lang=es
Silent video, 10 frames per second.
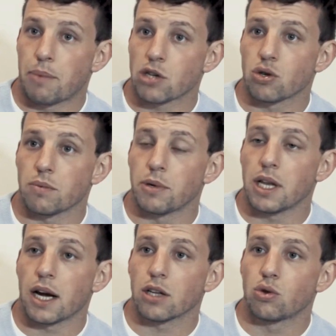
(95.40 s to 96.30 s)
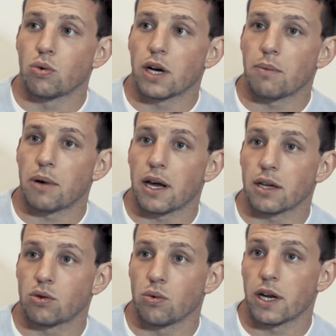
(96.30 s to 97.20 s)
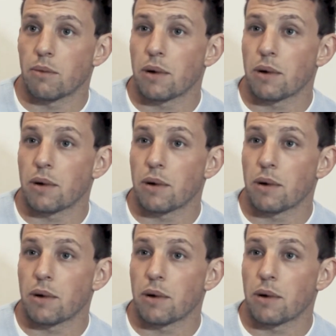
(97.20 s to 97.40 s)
paso de pilar. Estuve en, el, estuve en el